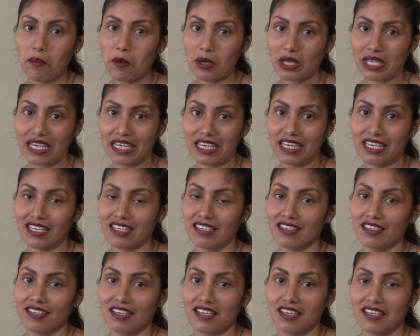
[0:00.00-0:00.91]
Porque
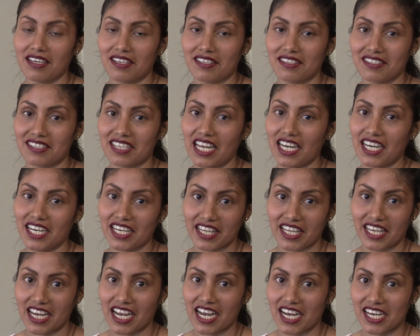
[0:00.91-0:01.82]

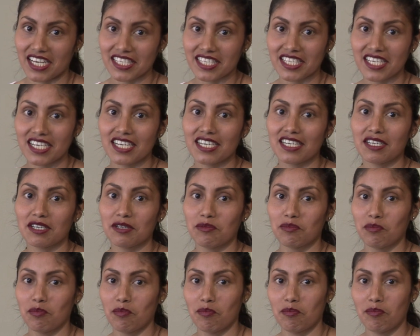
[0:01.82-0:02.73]
salir de casa,
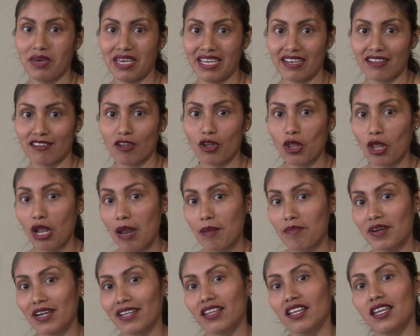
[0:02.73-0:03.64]
ver toda
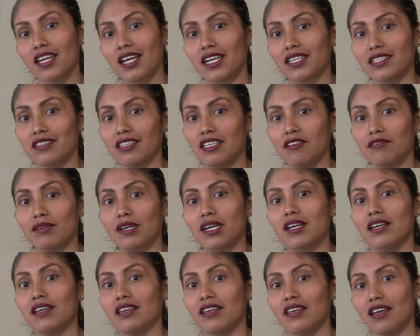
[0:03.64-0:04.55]
la parte
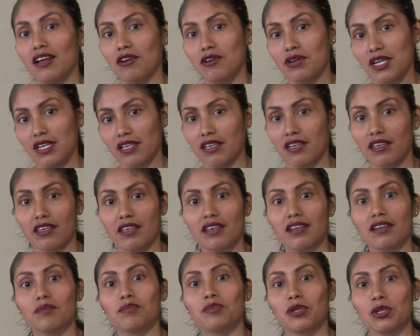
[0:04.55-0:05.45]
negativa y ahora que
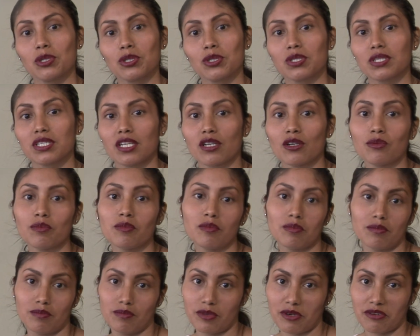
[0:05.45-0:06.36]
ya pronto seré
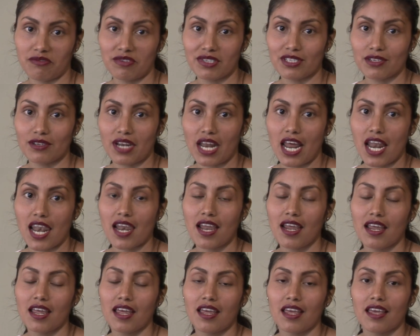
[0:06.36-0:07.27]
un profesional,
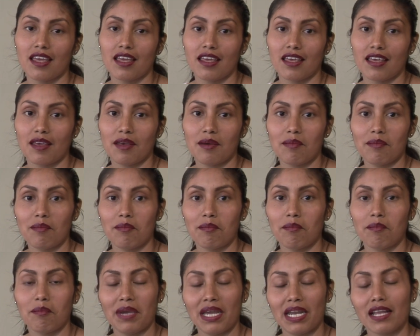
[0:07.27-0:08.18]

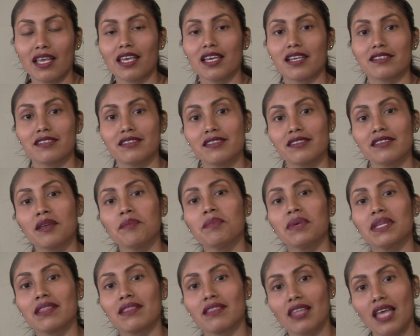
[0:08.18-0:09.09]
ver que
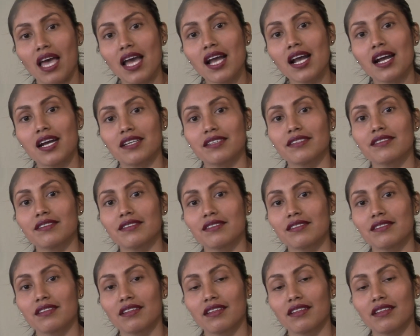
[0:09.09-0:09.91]
existen ventajas